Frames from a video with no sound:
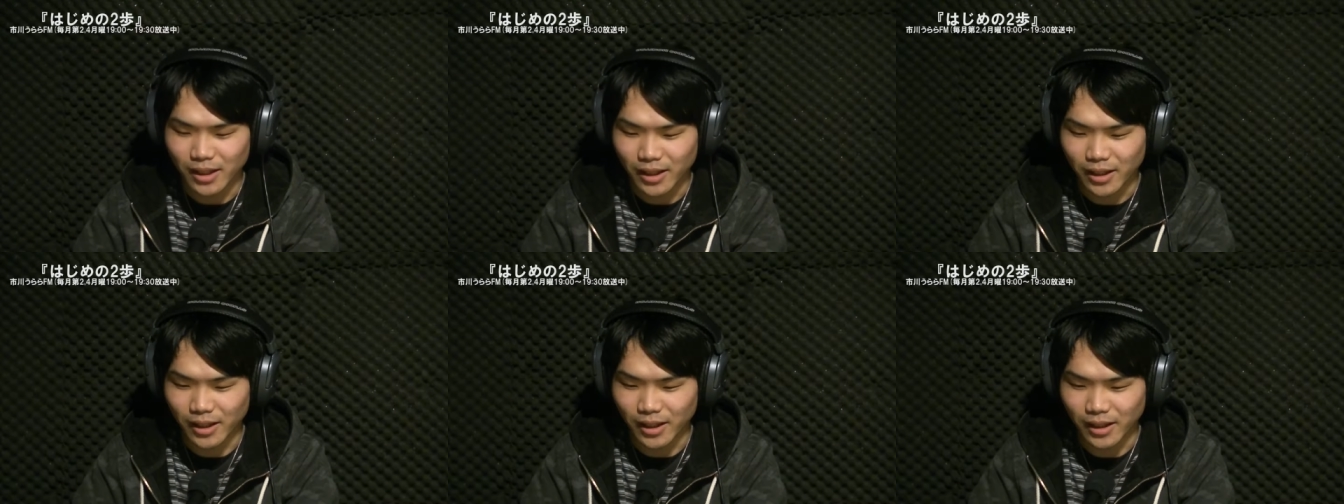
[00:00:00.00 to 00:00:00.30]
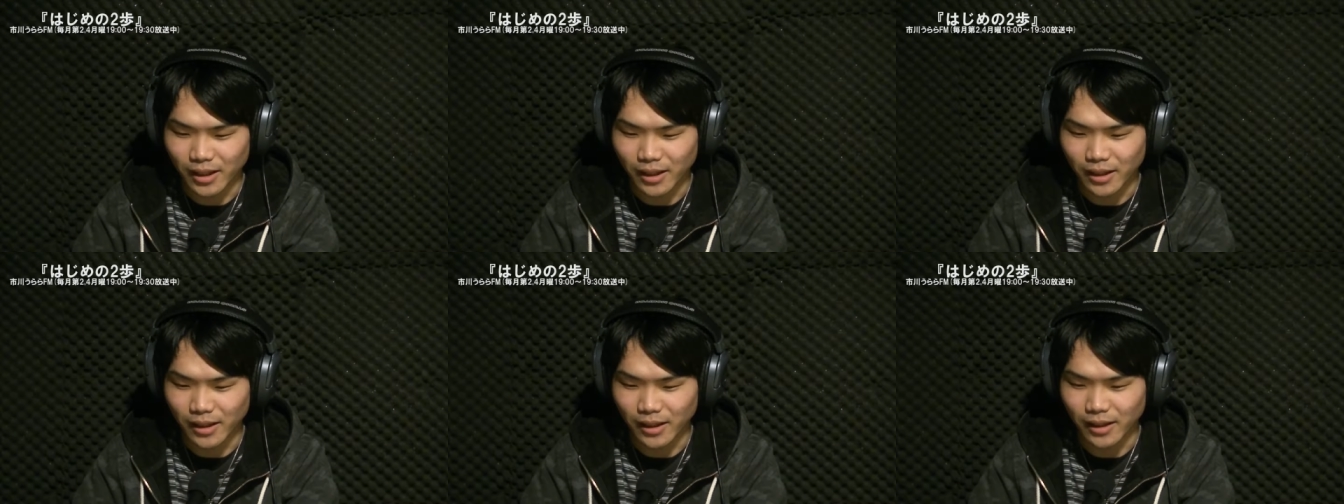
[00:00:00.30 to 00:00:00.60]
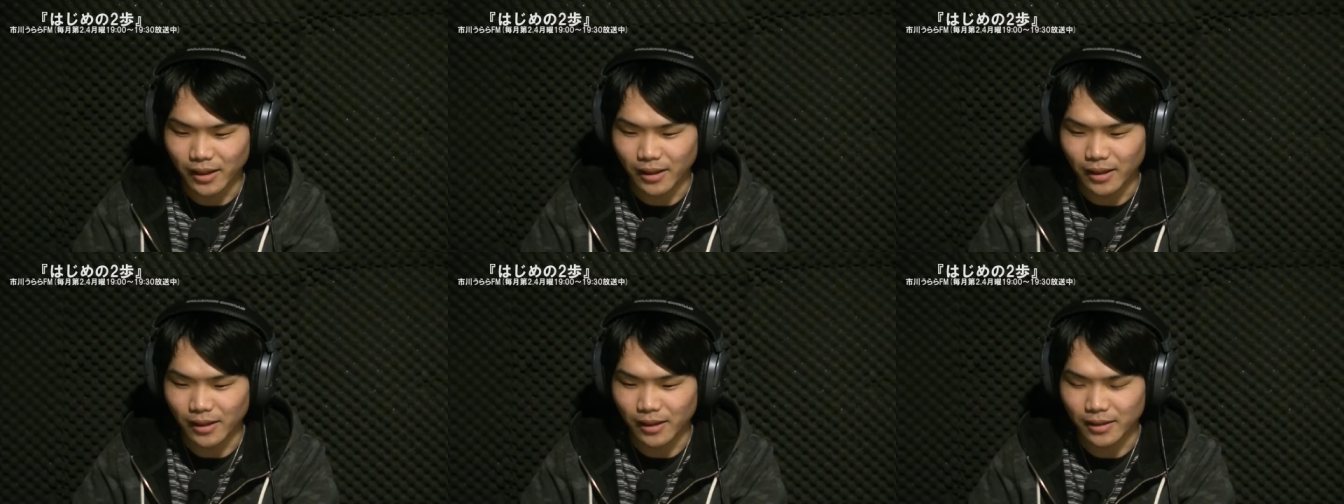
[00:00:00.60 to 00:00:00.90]

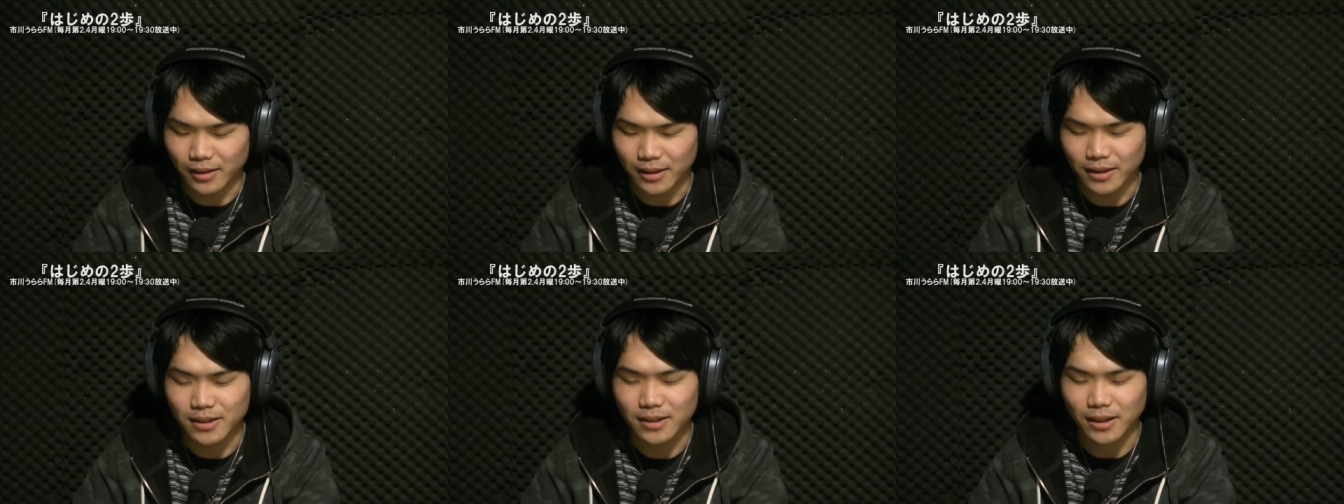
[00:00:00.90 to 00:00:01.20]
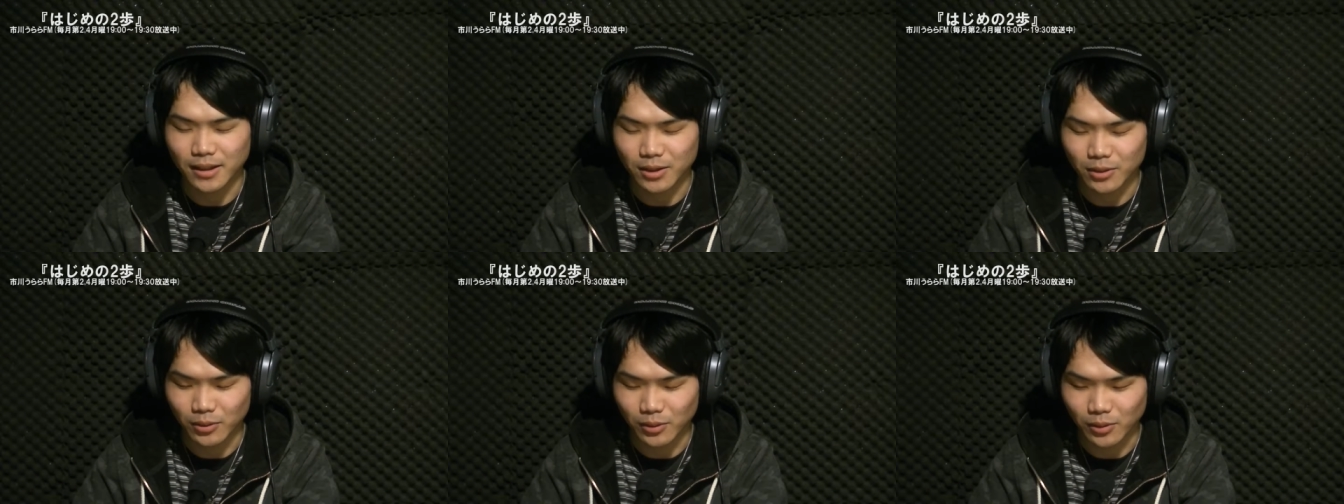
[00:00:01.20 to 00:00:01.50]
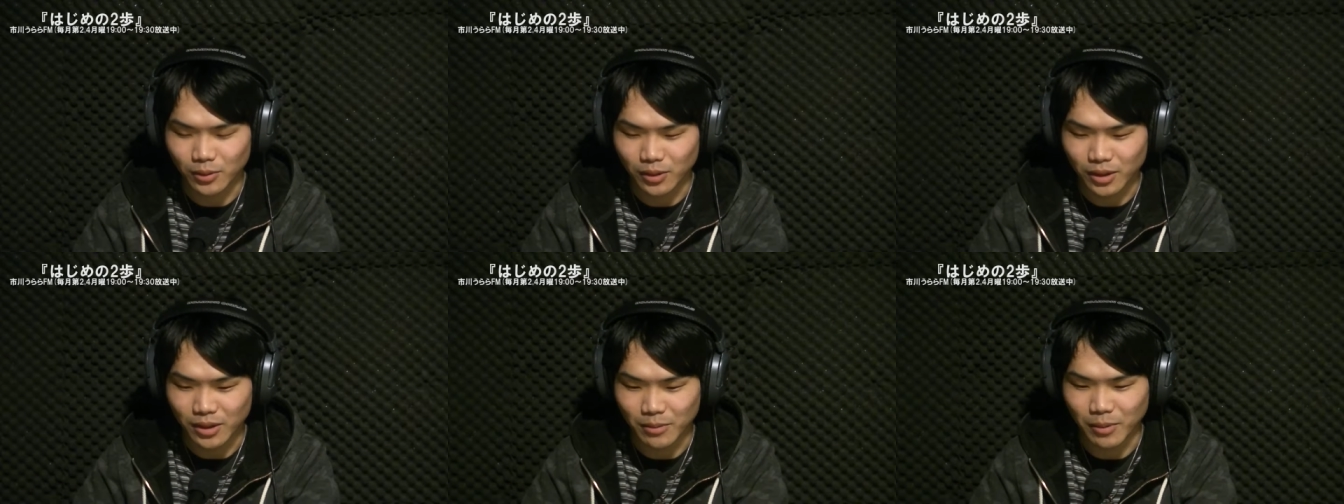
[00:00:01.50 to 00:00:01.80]
えー、行き先
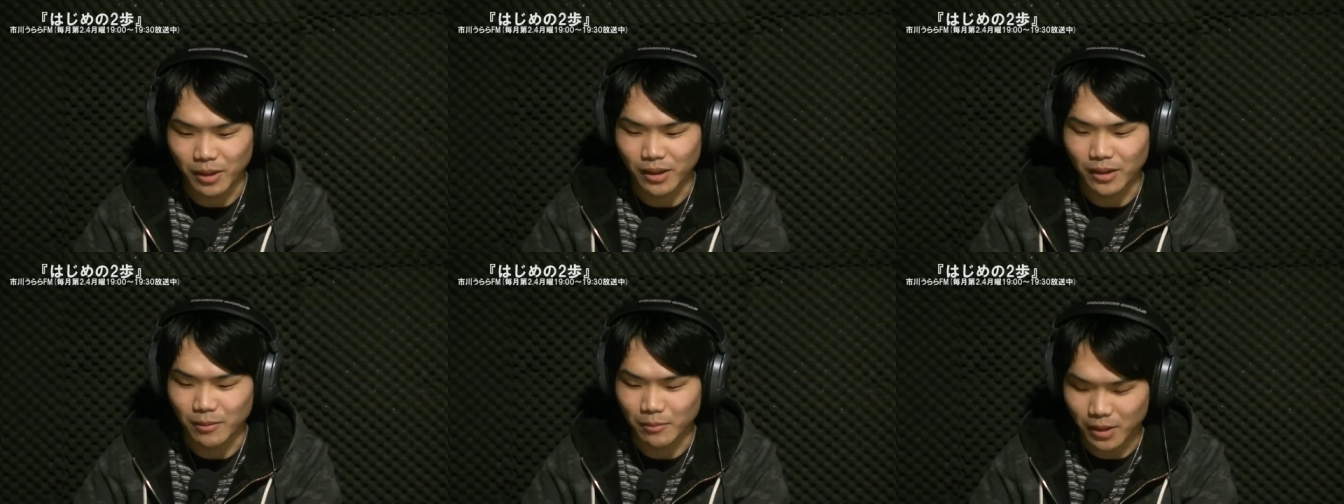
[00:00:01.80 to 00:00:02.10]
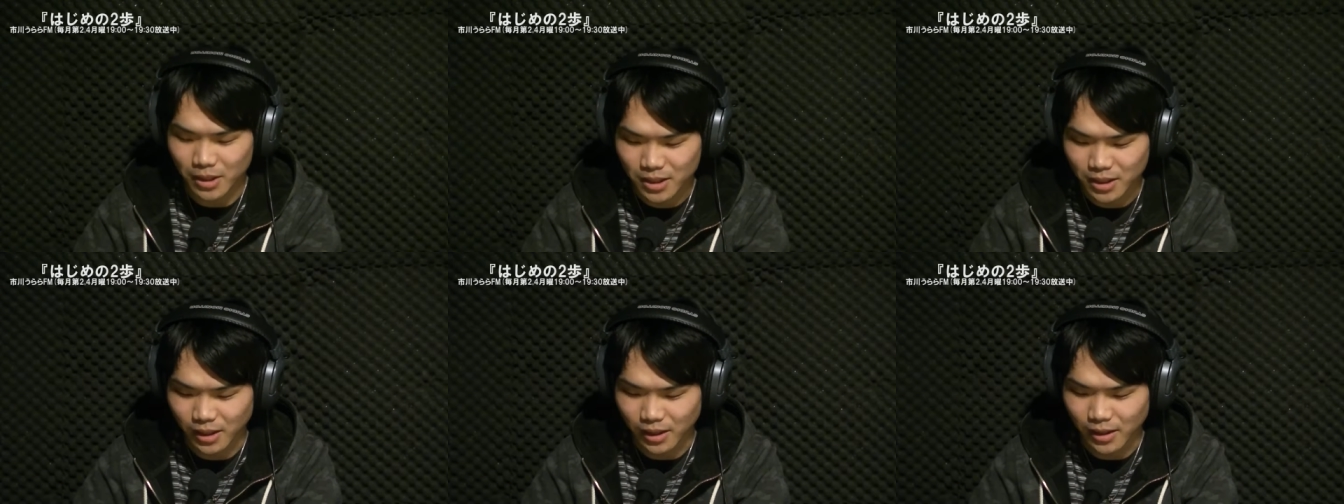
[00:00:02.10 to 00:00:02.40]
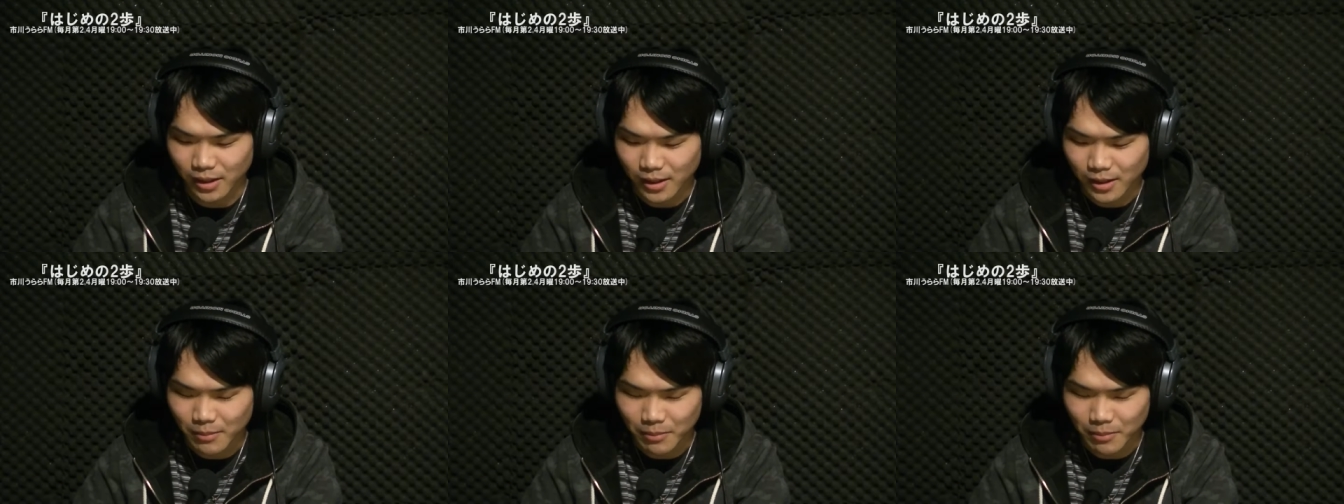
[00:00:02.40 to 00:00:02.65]
を決めました。